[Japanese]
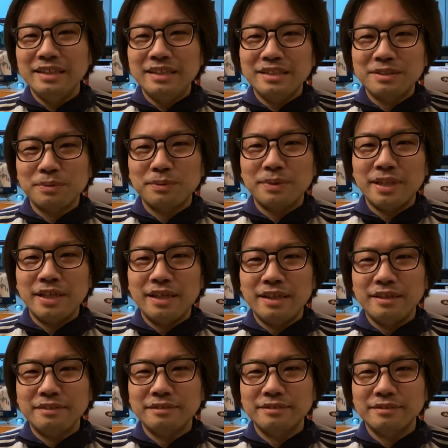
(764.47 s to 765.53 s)
そこで
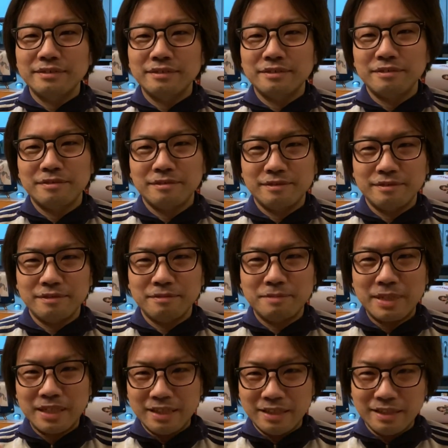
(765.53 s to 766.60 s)
もうお前
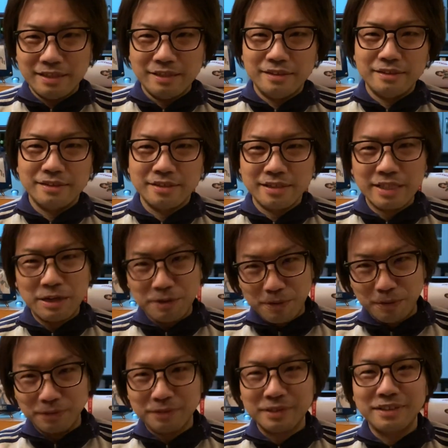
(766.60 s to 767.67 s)
違うよ
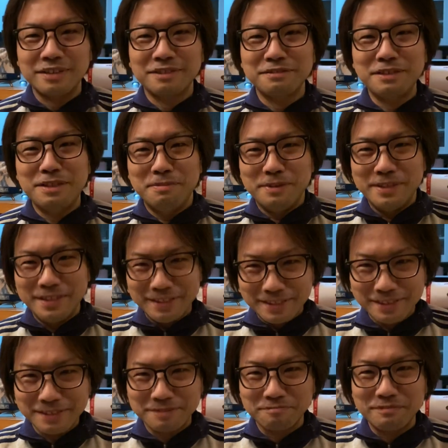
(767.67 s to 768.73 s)
とか言ってくれてもいいで
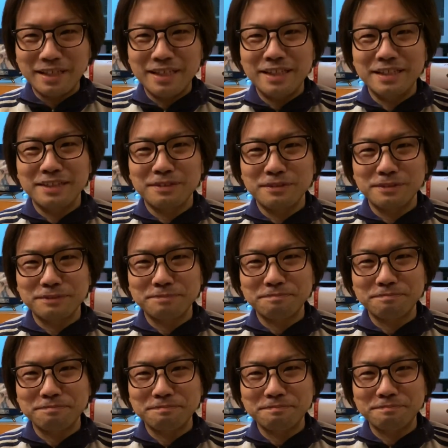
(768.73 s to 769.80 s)
す、えーと、
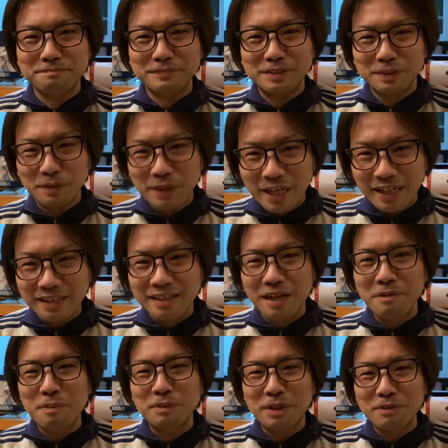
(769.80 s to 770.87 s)
そんな会
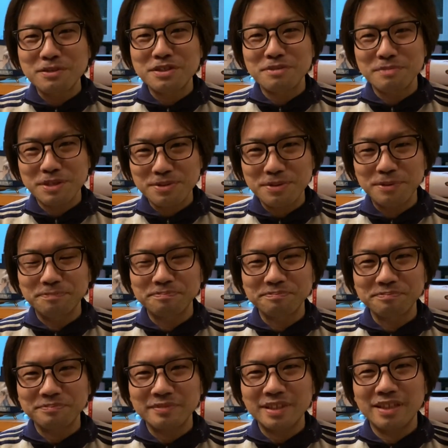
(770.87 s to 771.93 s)
話も楽しみましょ
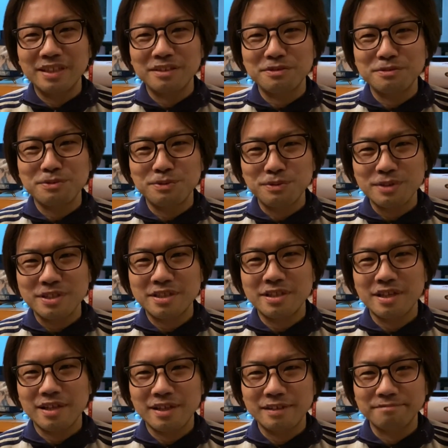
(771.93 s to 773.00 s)
う、えーと、と国をでし
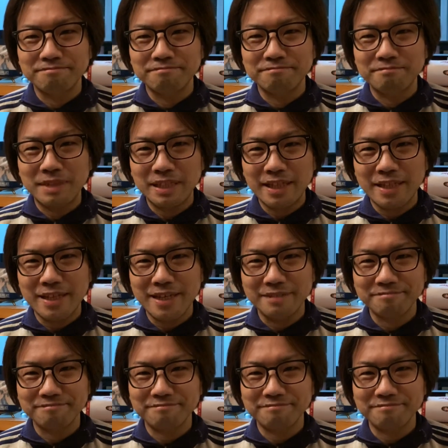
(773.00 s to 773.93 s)
たまたね